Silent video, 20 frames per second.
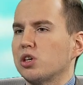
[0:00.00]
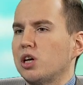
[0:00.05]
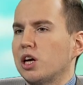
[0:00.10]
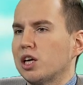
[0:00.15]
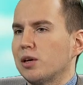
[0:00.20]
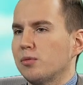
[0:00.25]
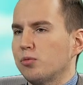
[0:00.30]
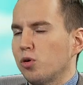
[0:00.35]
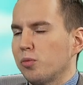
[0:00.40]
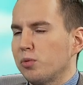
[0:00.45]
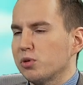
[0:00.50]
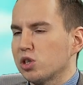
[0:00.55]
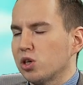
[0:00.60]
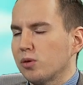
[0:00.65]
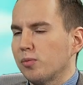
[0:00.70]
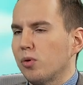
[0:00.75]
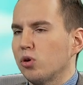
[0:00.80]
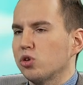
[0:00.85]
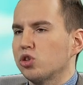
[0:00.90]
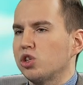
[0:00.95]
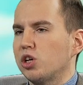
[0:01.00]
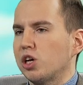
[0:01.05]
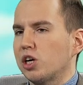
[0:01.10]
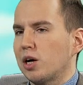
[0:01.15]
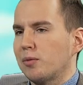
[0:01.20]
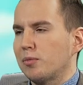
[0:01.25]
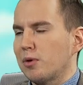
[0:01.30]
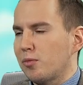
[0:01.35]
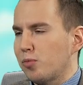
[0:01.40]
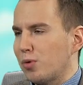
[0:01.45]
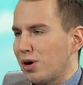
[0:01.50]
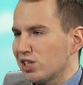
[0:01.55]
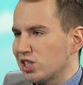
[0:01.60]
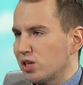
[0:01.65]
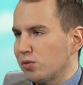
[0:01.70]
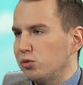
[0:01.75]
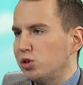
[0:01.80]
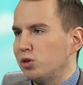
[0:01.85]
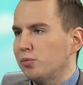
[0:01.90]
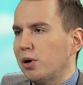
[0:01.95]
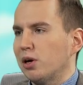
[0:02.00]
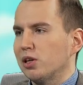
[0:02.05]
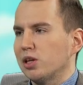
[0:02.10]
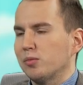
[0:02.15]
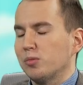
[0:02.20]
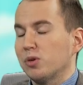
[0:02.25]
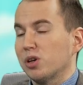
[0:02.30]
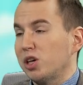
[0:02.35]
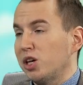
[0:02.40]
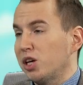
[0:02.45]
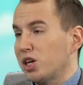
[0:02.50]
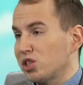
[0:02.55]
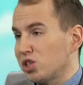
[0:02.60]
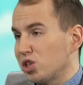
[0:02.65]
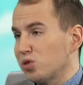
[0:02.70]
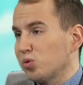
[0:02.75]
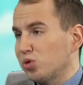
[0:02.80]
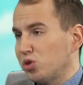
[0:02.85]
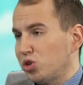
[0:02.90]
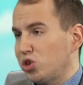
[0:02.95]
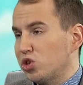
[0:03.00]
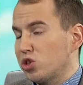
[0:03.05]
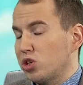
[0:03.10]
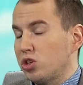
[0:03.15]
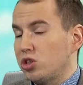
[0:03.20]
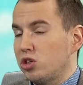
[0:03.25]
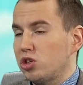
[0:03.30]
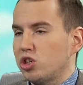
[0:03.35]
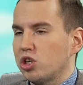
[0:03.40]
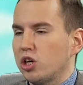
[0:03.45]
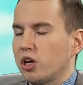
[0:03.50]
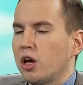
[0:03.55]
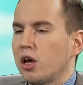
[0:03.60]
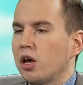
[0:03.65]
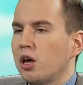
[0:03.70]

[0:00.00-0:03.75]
jakie było bezrobocie, jaka była płaca minimalna, była kilkaset złotych niższa niż dzisiaj.